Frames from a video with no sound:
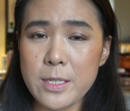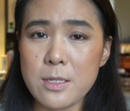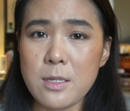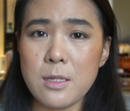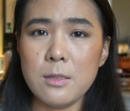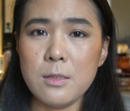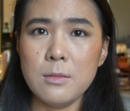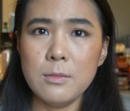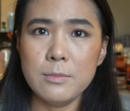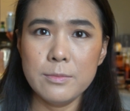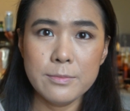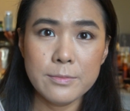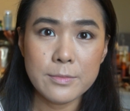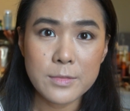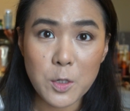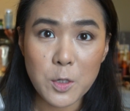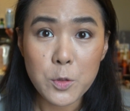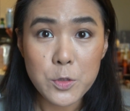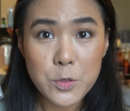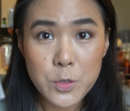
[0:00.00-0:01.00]
金，
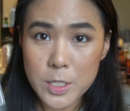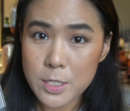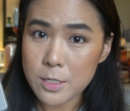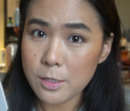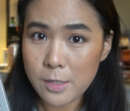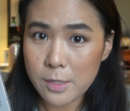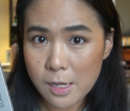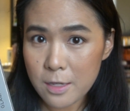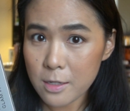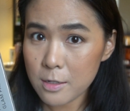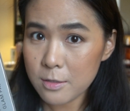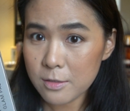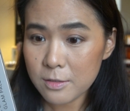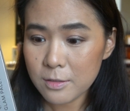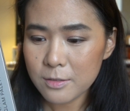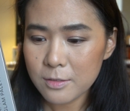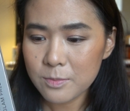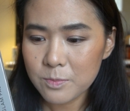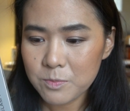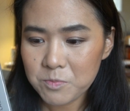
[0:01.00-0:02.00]
你会选择哪一个
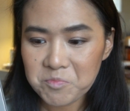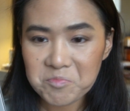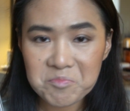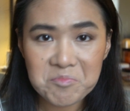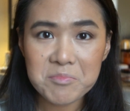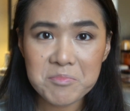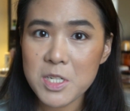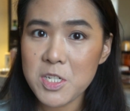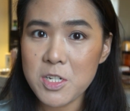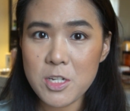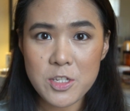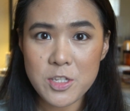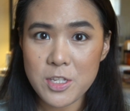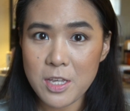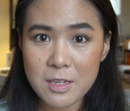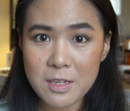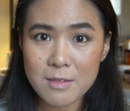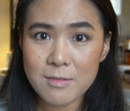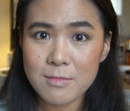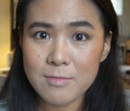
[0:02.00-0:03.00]
j u s t i r
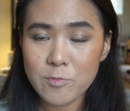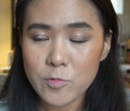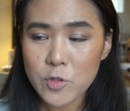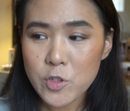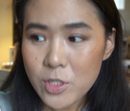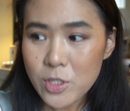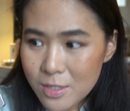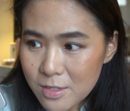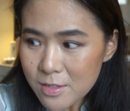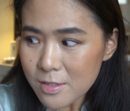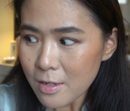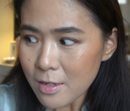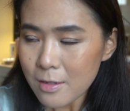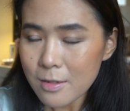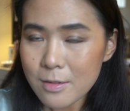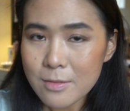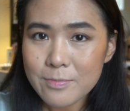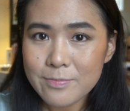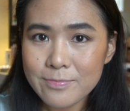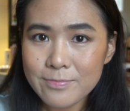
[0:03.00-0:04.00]
e j u s t i r e
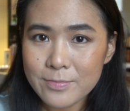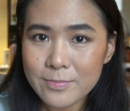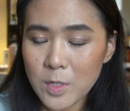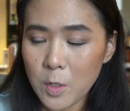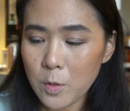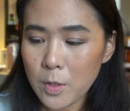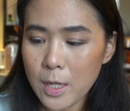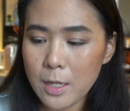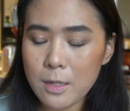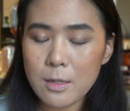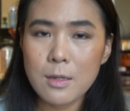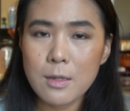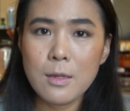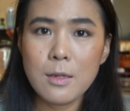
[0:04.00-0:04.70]
o k